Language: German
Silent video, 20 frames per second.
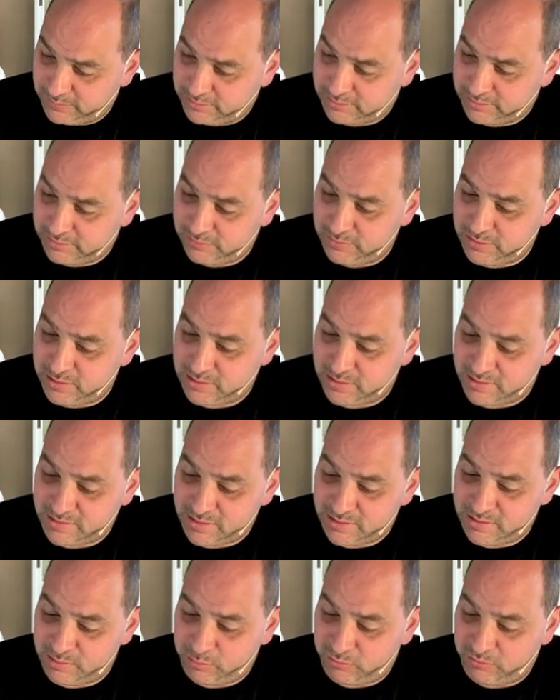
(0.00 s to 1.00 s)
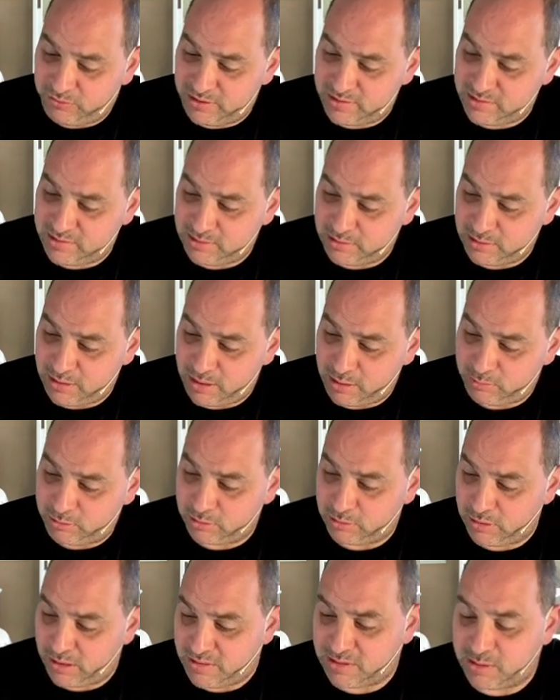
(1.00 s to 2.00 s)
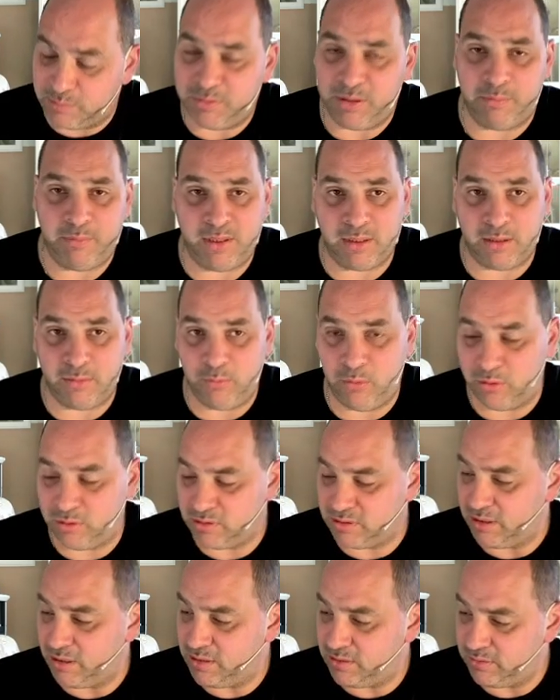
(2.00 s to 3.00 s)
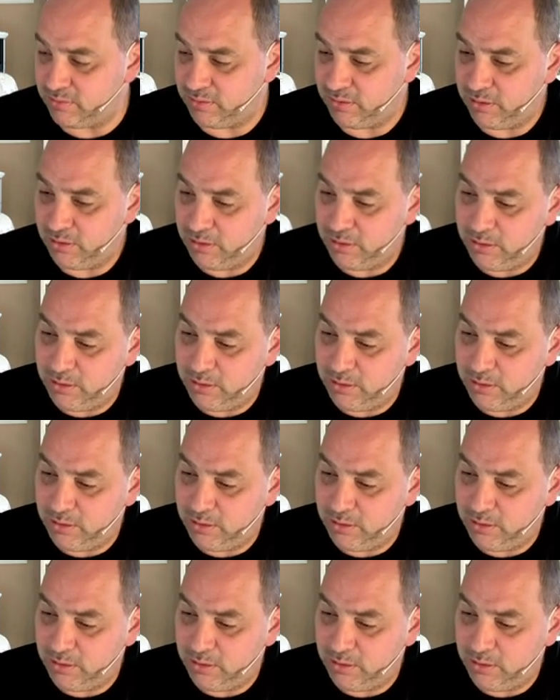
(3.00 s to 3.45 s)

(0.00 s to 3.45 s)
äh, wie ich das Ganze befestige, aber es gibt da mehrere Möglichkeiten.